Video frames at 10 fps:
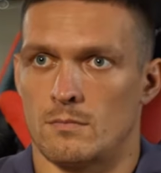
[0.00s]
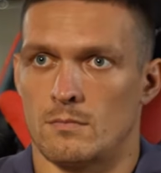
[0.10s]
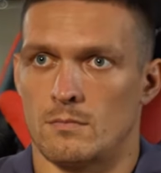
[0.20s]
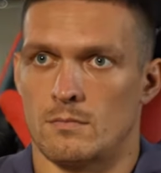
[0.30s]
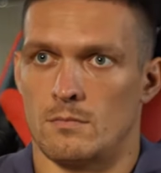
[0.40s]

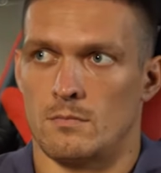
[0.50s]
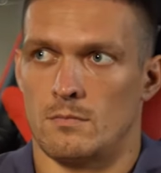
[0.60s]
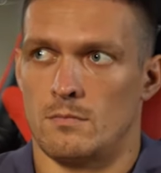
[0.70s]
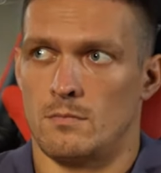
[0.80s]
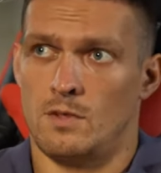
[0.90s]
такой кураж,
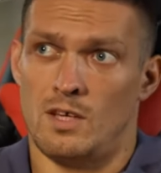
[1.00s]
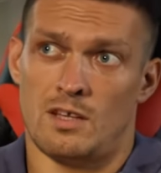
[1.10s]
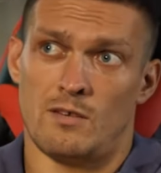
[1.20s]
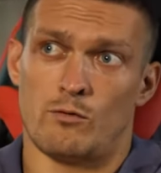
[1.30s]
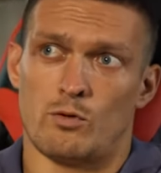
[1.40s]
кайф был?
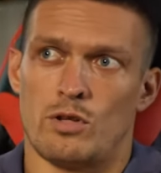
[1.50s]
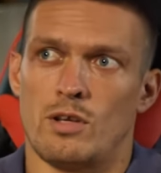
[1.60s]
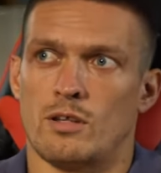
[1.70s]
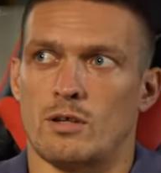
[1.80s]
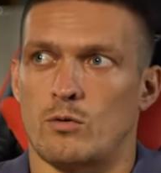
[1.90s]
Нет, это
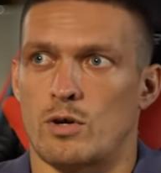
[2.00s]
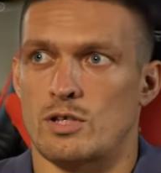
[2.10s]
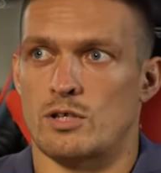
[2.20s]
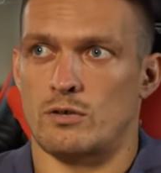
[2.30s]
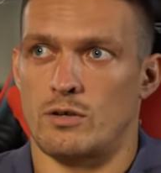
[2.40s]
внутри, это
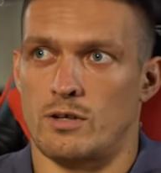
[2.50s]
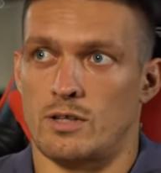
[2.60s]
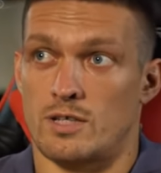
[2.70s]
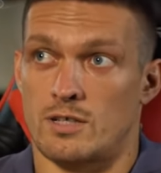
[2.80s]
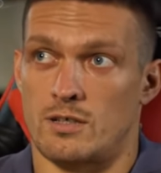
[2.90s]
куражик. Анатолий
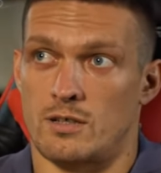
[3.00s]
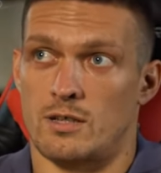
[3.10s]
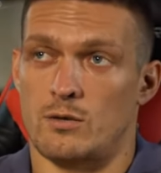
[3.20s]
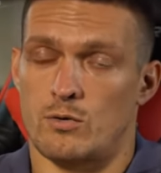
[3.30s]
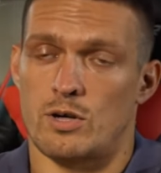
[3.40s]
Николаевич сказал,
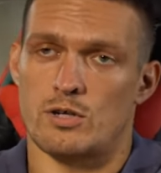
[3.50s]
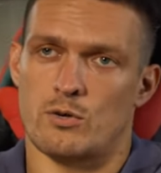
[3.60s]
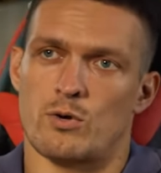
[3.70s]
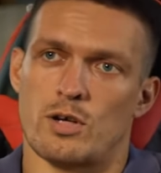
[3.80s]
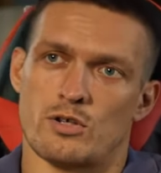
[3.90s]
надо
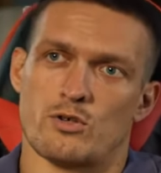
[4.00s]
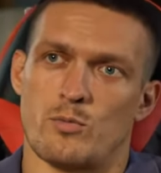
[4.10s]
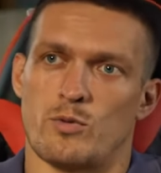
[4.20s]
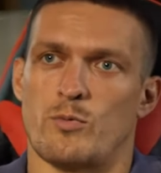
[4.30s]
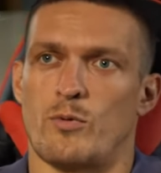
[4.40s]
куражик, куражик,
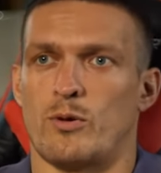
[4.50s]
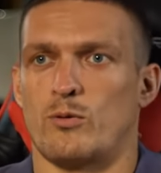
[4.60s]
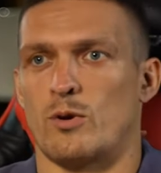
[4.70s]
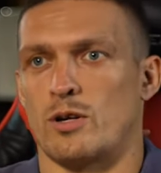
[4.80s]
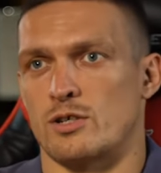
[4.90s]
чтобы ты поймал
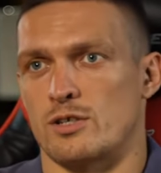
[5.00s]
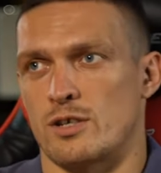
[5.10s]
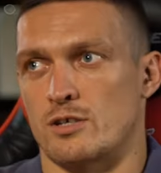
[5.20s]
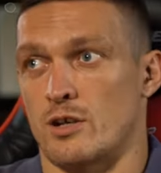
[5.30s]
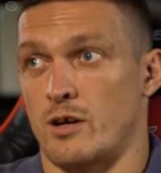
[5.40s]
куражик.
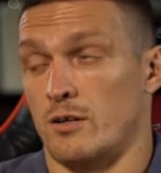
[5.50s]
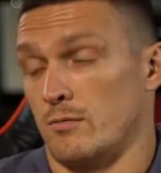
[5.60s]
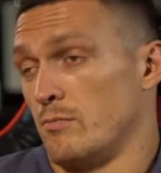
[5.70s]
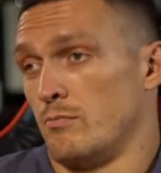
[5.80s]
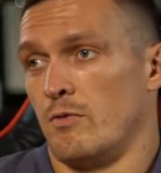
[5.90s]

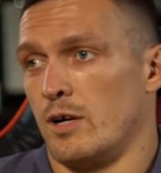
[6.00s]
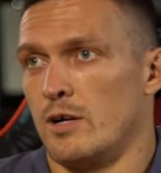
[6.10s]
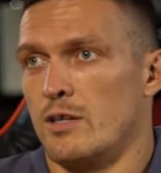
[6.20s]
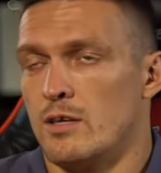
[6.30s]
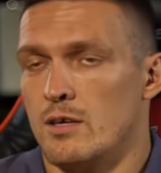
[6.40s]
Сашечка,
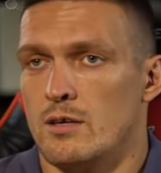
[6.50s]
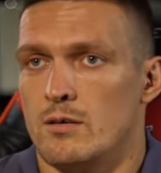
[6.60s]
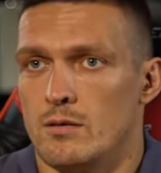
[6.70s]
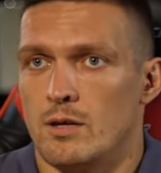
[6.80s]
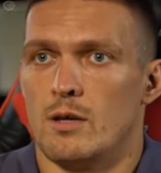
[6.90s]

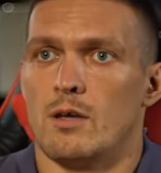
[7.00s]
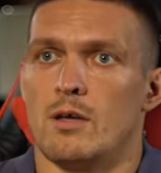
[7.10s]
выходи,